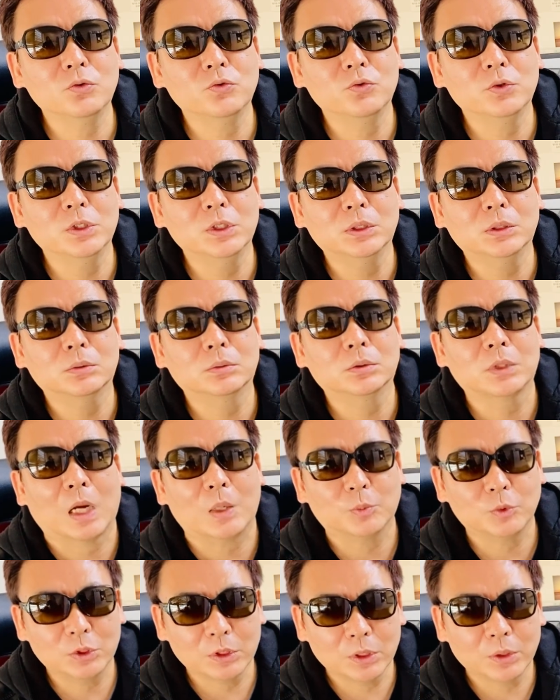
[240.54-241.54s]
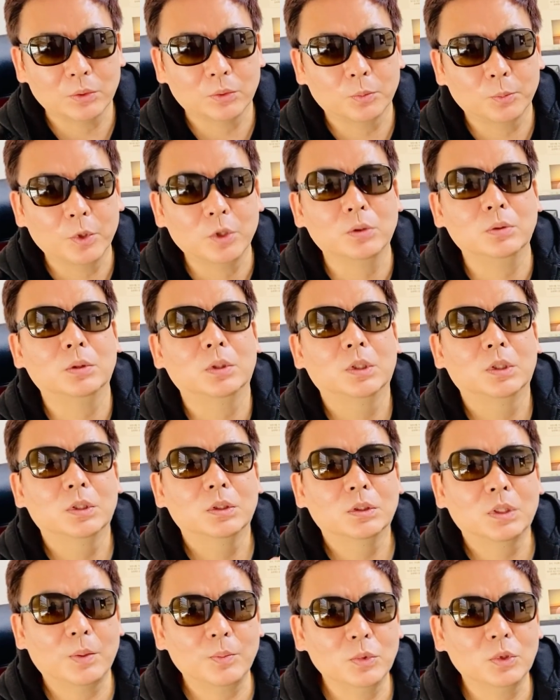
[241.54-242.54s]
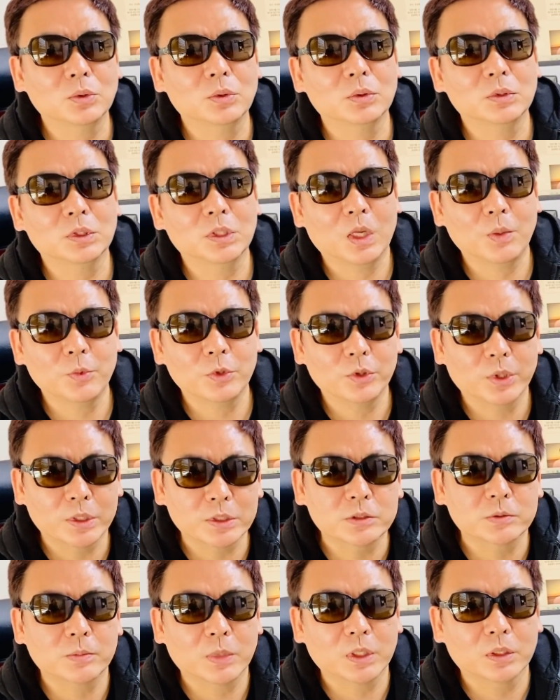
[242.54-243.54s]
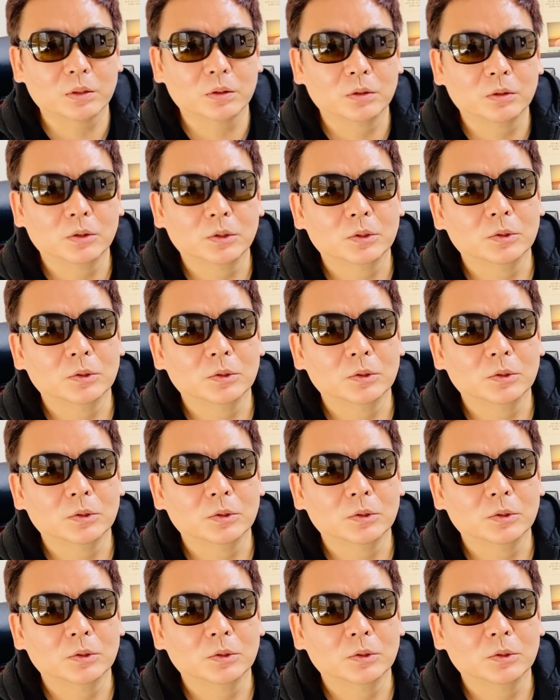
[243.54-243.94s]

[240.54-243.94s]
주린이로 남을래오면 삼성전자 사면 되지만